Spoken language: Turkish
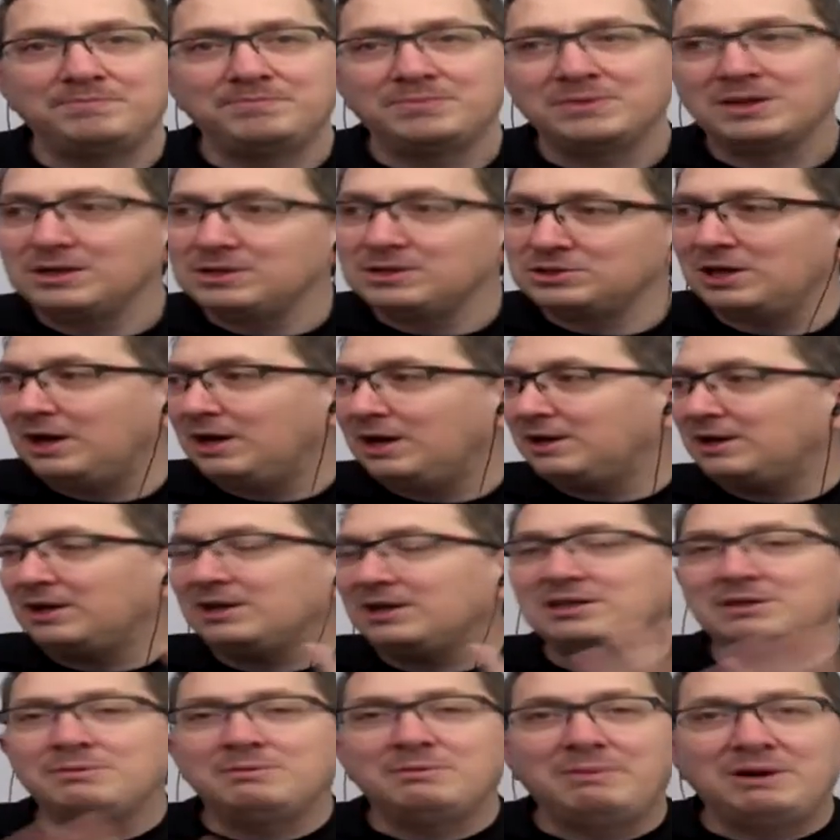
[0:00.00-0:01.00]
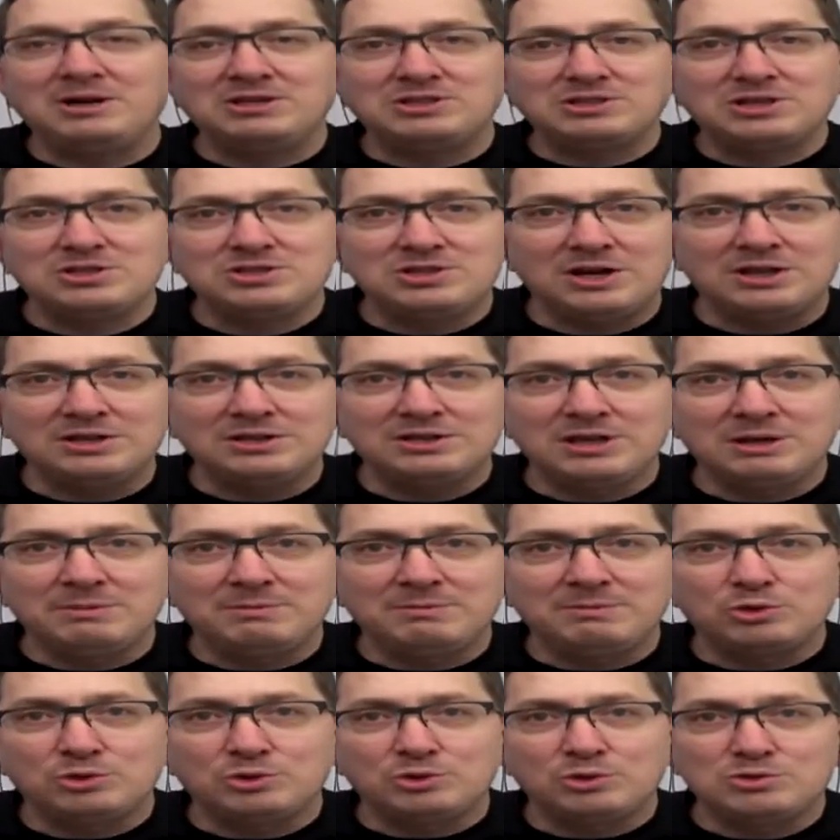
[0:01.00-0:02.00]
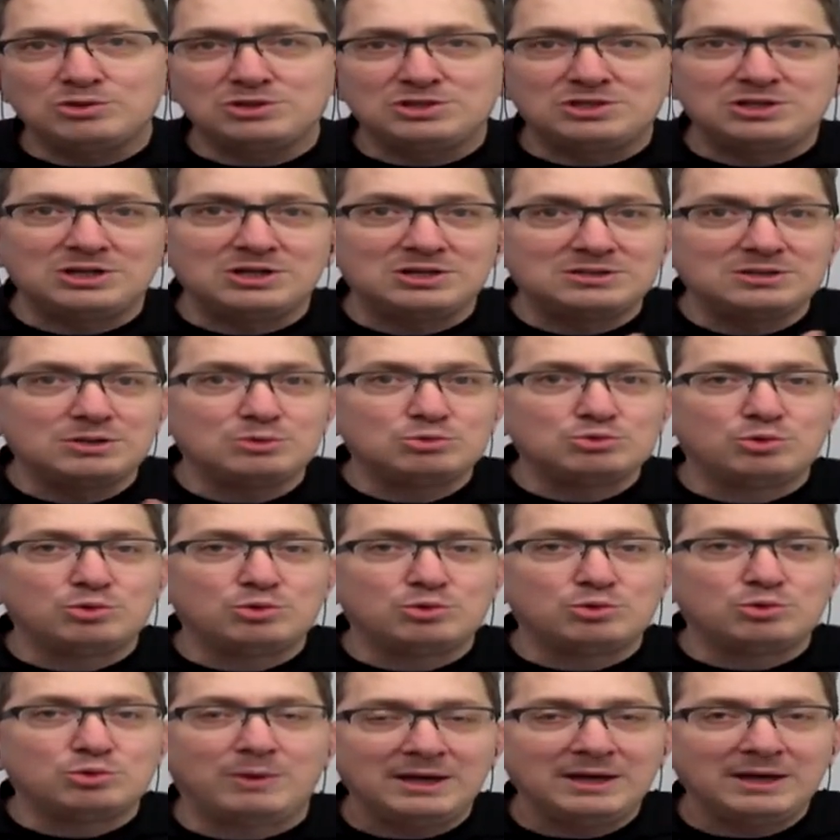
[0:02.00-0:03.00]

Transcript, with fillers: İşte herhangi bir başka canlıya bakıyorsunuz içerisinde su var.